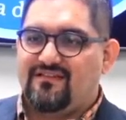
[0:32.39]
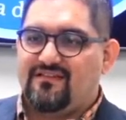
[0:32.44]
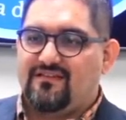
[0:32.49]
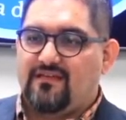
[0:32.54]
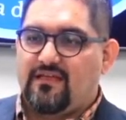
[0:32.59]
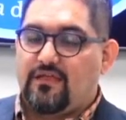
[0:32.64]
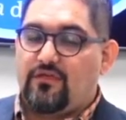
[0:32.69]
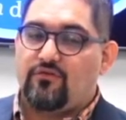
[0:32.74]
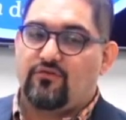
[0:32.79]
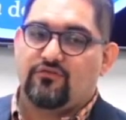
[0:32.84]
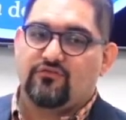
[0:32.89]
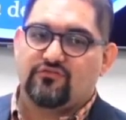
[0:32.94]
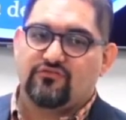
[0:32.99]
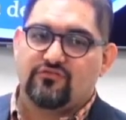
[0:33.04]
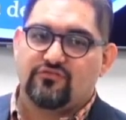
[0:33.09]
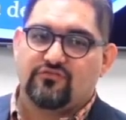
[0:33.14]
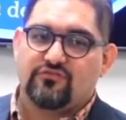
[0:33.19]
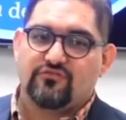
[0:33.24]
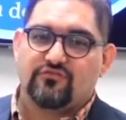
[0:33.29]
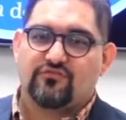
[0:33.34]
Y hoy
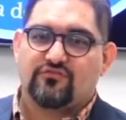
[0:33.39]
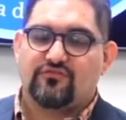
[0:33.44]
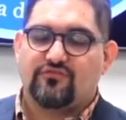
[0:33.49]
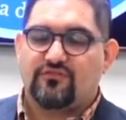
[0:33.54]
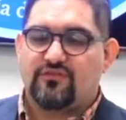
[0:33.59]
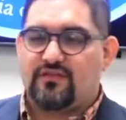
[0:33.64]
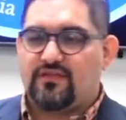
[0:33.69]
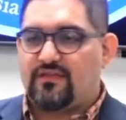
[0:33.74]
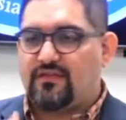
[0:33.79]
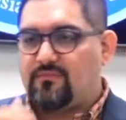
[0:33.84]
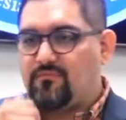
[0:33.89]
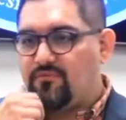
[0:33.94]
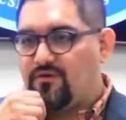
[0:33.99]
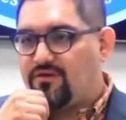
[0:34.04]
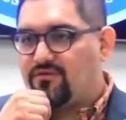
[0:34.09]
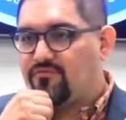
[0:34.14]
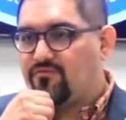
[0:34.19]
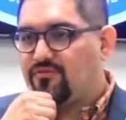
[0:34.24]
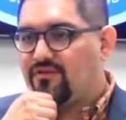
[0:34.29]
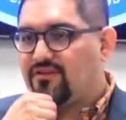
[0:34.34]
nosotros, eh,
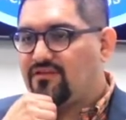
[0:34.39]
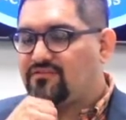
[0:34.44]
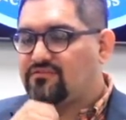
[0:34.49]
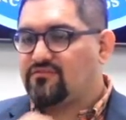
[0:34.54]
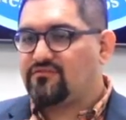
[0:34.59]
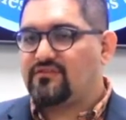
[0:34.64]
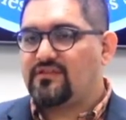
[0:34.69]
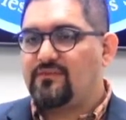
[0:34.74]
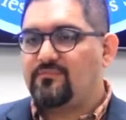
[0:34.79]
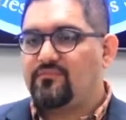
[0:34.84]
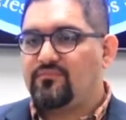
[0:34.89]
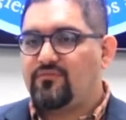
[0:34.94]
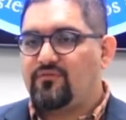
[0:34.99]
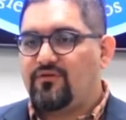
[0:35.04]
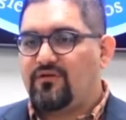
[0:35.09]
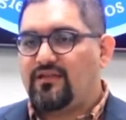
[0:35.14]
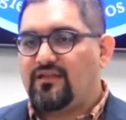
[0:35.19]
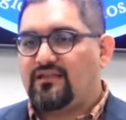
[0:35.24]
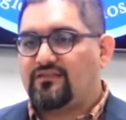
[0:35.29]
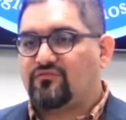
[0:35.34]
bueno, hoy en este tiempo
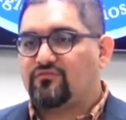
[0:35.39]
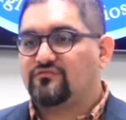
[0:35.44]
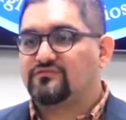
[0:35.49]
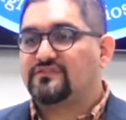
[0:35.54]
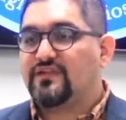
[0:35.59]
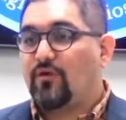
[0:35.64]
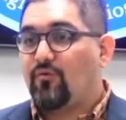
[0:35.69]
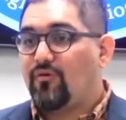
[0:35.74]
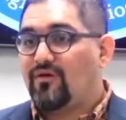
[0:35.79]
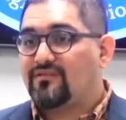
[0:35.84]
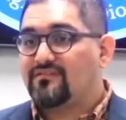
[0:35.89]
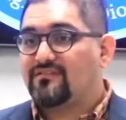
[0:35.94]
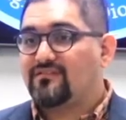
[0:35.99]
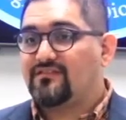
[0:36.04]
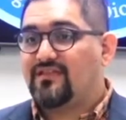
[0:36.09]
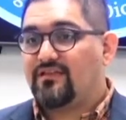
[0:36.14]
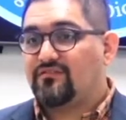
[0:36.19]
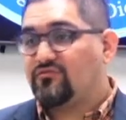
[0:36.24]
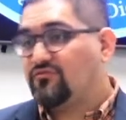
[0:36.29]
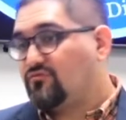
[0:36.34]
las consecuencias de
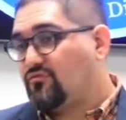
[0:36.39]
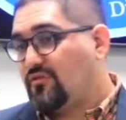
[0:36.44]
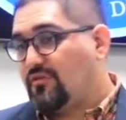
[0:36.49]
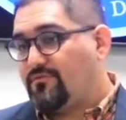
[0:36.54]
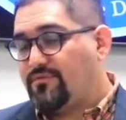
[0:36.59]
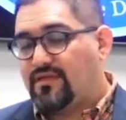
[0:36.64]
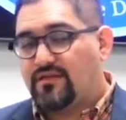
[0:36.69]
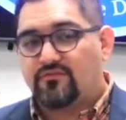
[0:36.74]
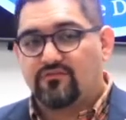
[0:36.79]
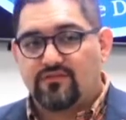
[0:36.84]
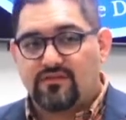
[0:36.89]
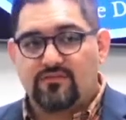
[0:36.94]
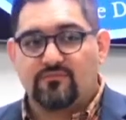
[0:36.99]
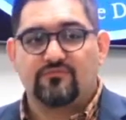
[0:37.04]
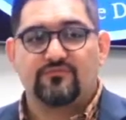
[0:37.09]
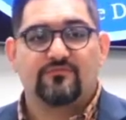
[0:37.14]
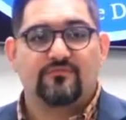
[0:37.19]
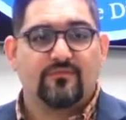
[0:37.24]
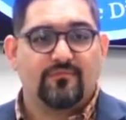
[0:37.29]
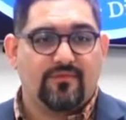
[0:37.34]
eso todavía lo
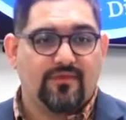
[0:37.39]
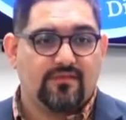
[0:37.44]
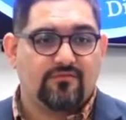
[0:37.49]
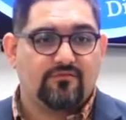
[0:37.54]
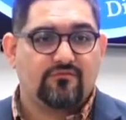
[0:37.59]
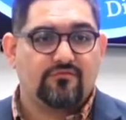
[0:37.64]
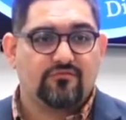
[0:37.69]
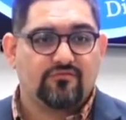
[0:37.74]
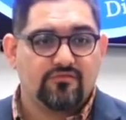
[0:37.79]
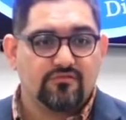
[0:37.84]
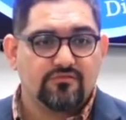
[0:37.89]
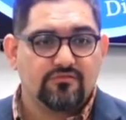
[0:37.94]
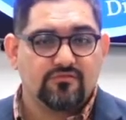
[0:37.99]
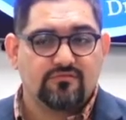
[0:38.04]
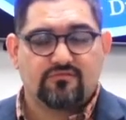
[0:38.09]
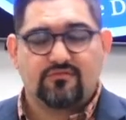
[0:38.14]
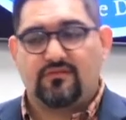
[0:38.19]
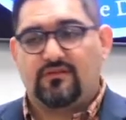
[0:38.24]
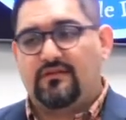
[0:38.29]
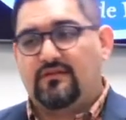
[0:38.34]
seguimos viviendo nosotros.
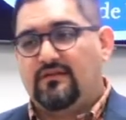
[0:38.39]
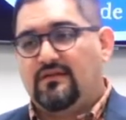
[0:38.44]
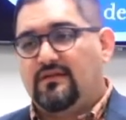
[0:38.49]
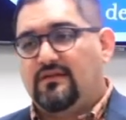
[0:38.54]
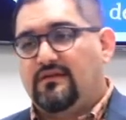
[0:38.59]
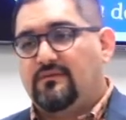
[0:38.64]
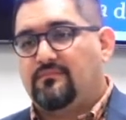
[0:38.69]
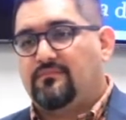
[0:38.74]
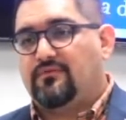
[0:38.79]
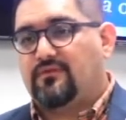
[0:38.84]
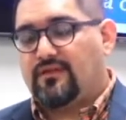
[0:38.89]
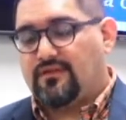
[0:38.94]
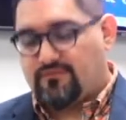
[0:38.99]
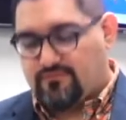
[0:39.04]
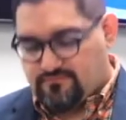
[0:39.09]
Por eso.